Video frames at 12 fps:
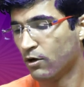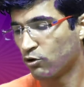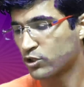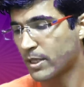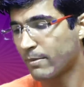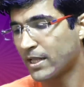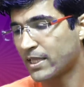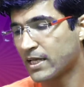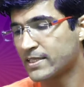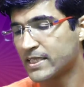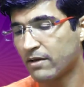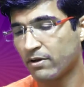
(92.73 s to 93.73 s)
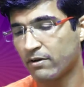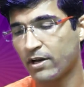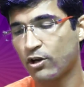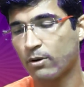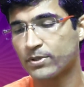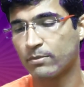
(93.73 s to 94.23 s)
उसके बाद यहाँ सेवर
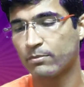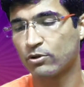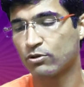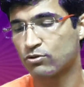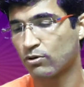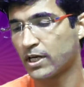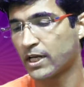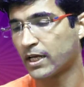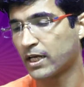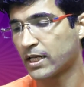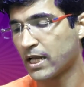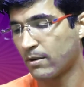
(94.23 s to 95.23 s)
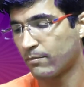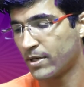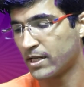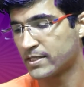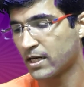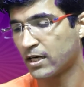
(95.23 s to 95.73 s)
वाले ऑप्शन पर दोस्तों क्लिक करके
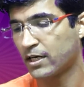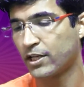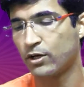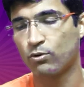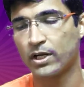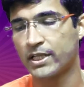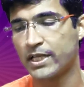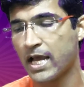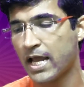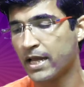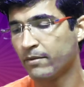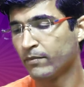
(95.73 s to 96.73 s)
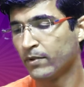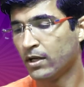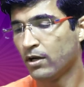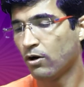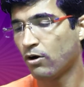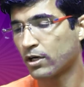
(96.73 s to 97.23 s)
हमने इसे कंटिन्यू कर दिया है
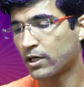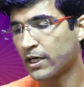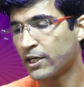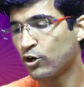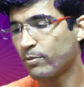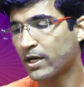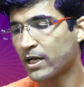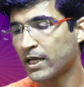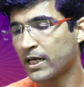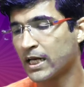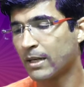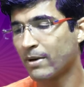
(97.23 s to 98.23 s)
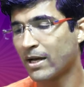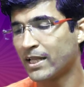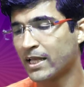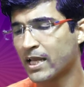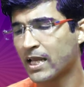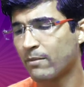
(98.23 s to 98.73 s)
और कंटिन्यू पे क्लिक करने के बाद
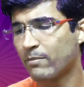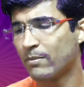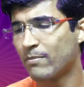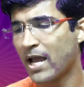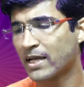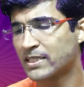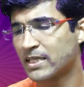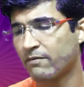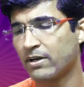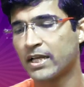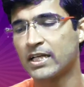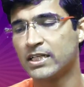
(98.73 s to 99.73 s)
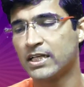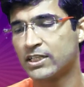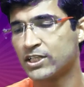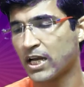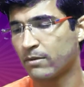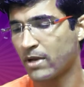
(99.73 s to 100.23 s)
देखिए केबिन बैग सेवन के जी
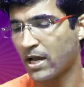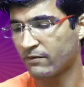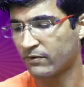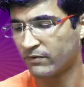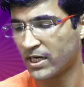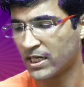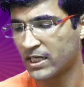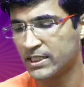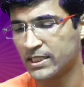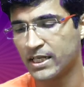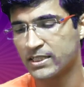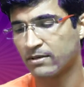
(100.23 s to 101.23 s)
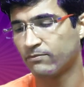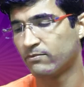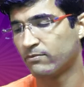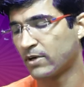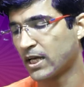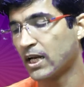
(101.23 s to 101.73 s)
चेक इन बैग फिफ्टीन के जी ये
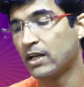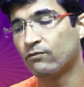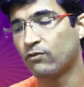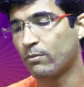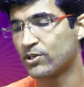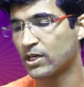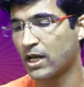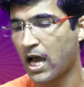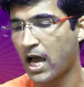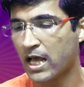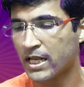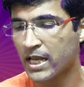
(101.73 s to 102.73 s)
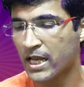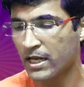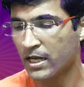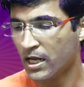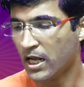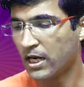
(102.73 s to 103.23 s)
सब वगैरह इन्फॉर्मेशन आ रही
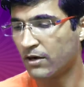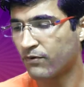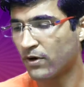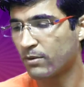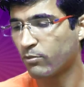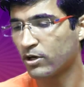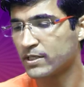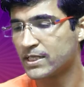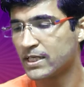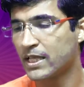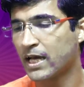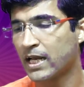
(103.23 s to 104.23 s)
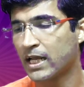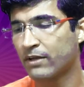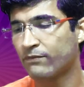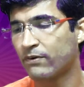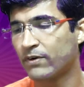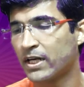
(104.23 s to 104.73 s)
है रिफंड पॉलिसी दिखा रहा
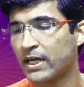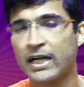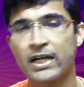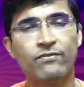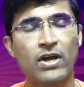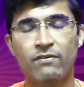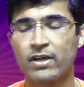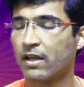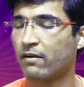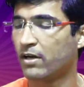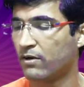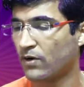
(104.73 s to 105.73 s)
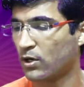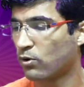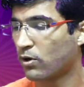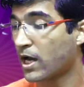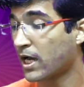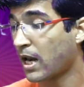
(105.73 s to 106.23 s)
है कि फिफ्टीन नाइन्टी फाइव ही केवल रिफंड
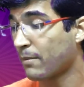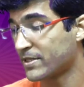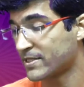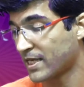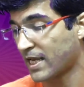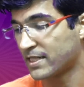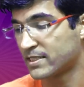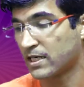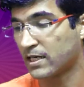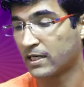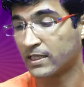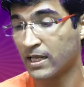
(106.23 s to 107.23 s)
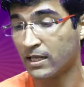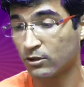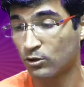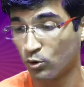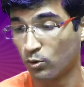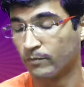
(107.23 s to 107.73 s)
होगा अगर आप इसे कैंसिल करते हैं
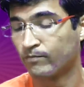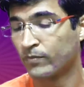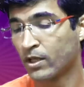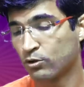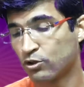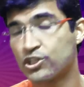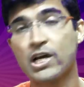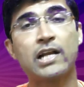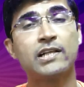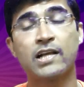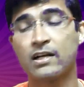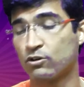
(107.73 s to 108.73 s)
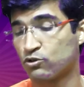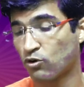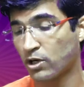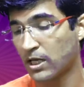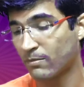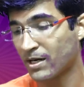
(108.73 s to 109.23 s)
तो तो चार हज़ार नौ
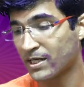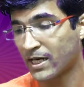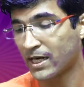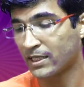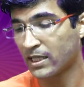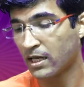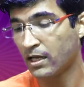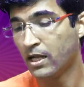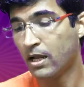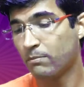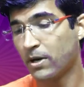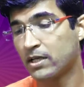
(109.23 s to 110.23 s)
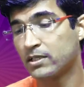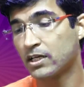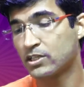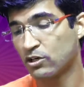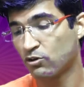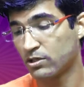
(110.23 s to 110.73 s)
सौ के लगभग टिकट था पाँच
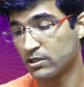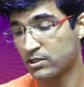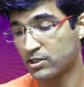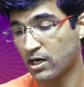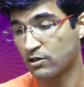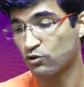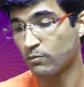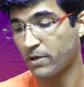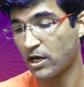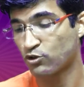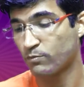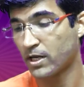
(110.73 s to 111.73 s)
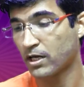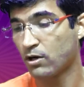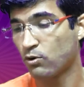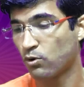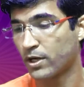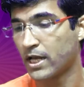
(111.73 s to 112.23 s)
हज़ार चार सौ पाँच रुपये का
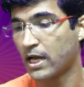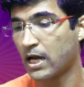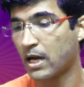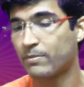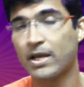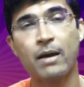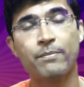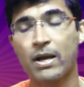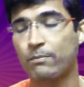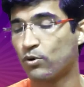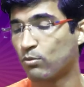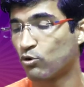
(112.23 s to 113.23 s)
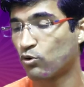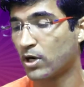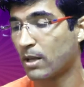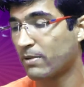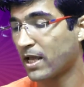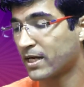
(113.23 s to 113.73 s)
हो गया अब यहाँ पे आप प्रोमो
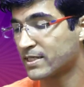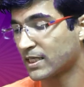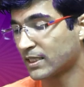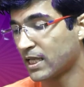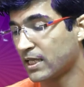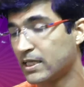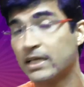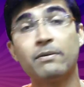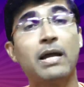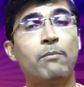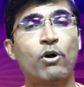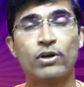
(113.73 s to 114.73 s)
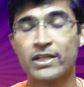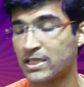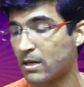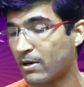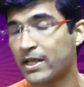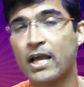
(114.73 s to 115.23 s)
कोड अप्लाई कर सकते हैं ये अमाउंट
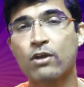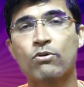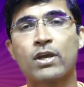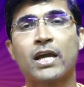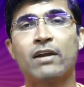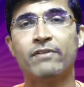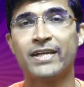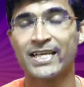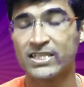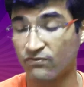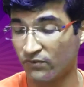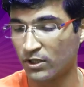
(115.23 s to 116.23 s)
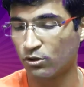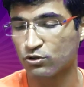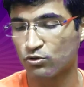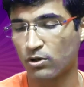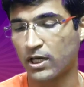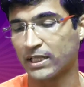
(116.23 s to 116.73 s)
इसलिए बढ़ गया क्योंकि कन्वीनियंस फी
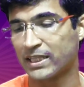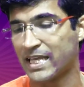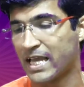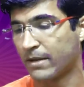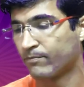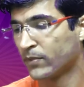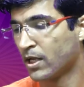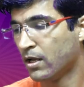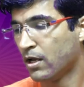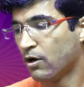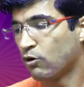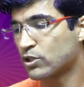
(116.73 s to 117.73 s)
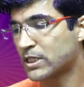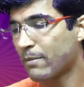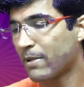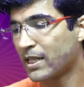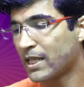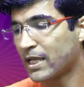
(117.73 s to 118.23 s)
दोस्तों लगती है उसके
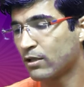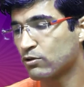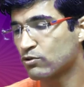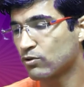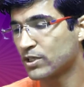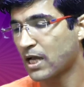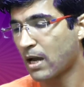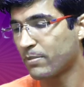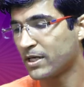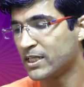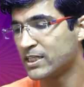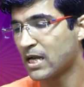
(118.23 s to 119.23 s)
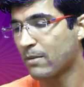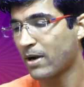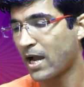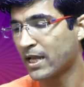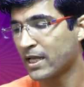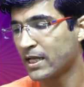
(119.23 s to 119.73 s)
बाद देखिए दोस्तों यहाँ पर नीचे आप
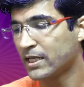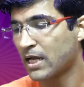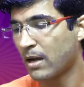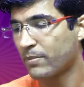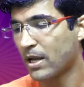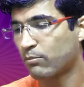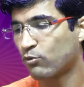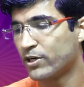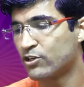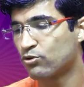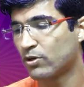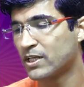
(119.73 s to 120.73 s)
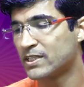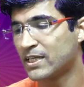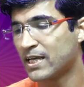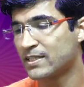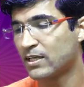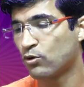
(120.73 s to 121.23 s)
आएंगे यहाँ पे आपको इंश्योरेंस
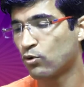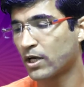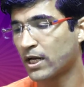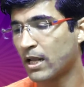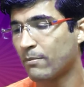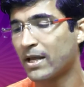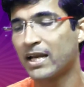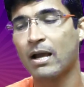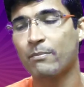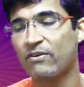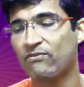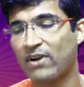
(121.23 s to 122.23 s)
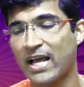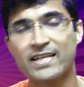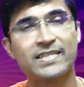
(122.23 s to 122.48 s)
येस या नो करना है मैंने यहाँ पे फ्लाई